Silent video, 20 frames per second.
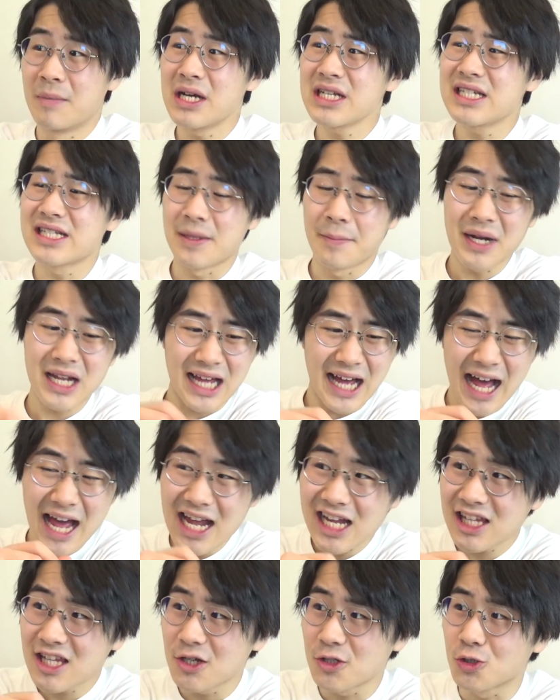マジさ、まだ
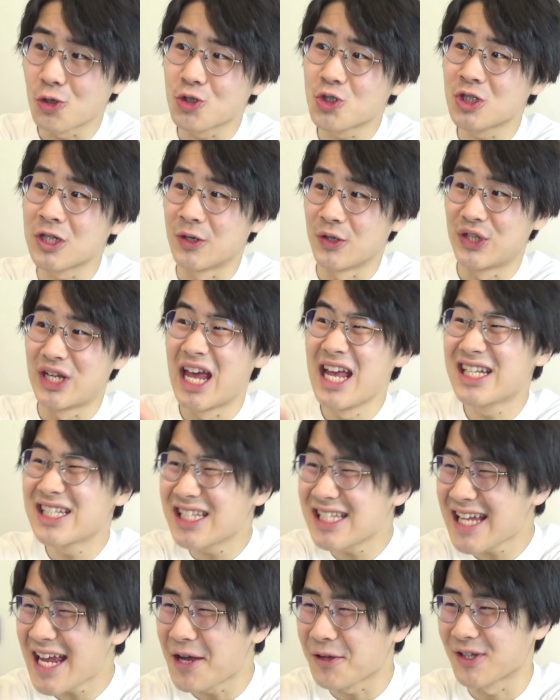書いてる途中なのに消
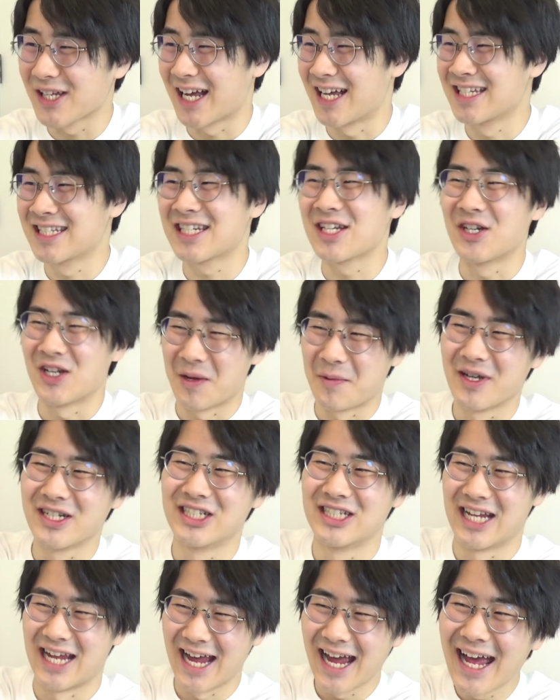すなよって感じだよな、
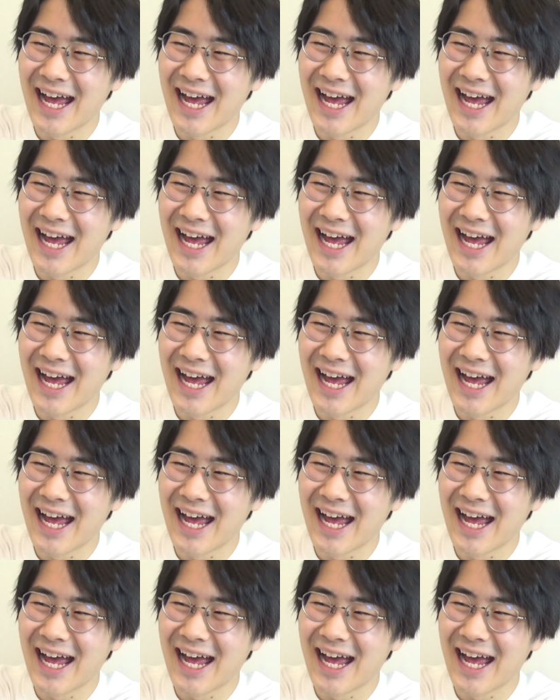マジで。